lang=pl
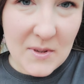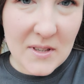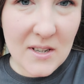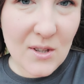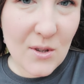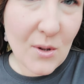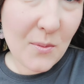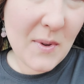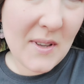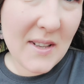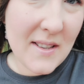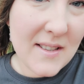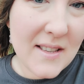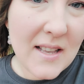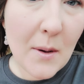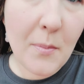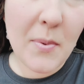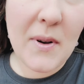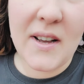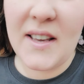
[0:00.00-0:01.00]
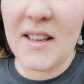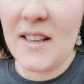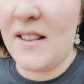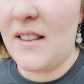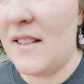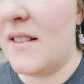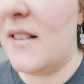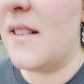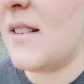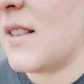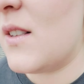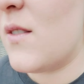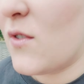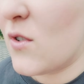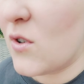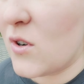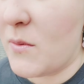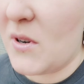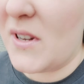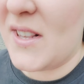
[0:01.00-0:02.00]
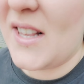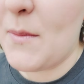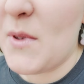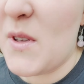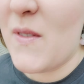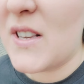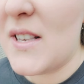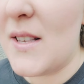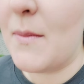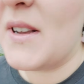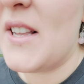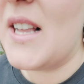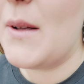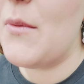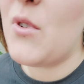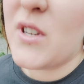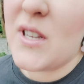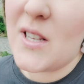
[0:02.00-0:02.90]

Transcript: Zresztą jest zapach jeden stworzony przeze mnie właśnie z czyli